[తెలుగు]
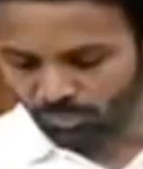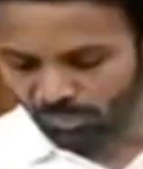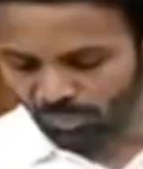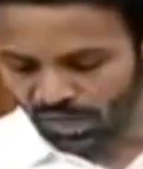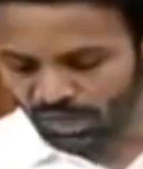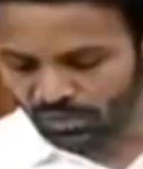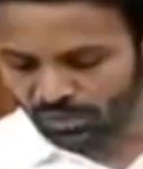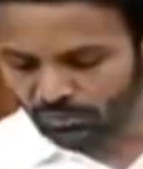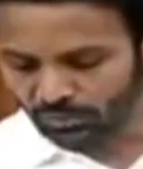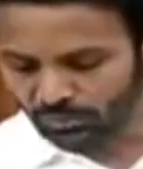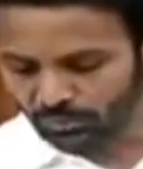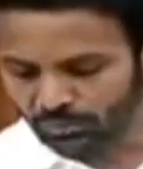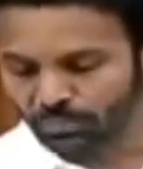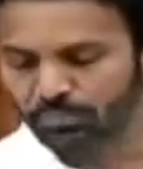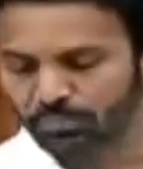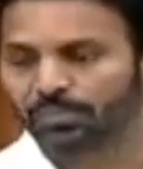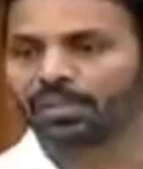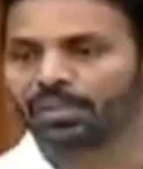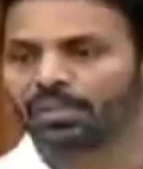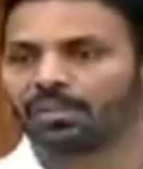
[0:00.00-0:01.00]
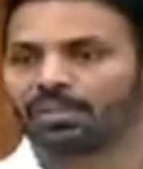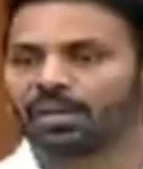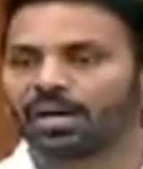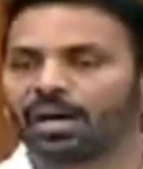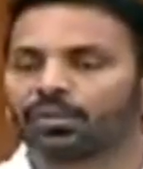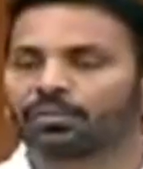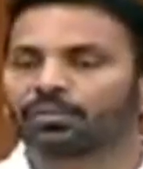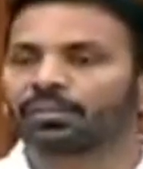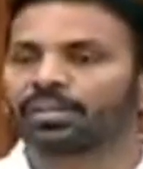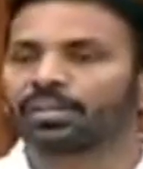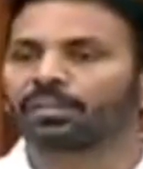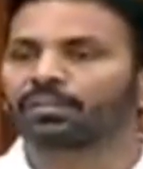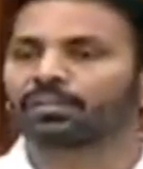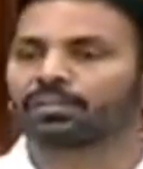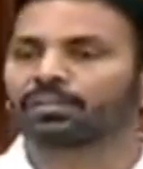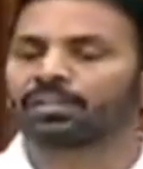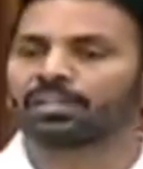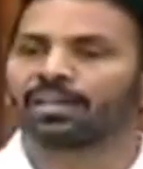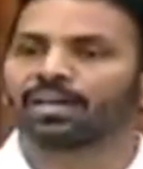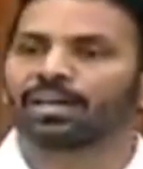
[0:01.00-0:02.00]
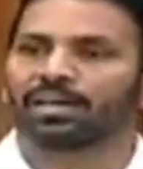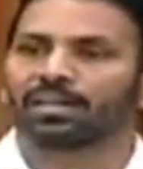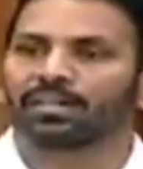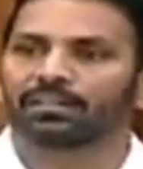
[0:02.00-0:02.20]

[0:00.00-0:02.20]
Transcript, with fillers: మాకు నాడు నేడు కింద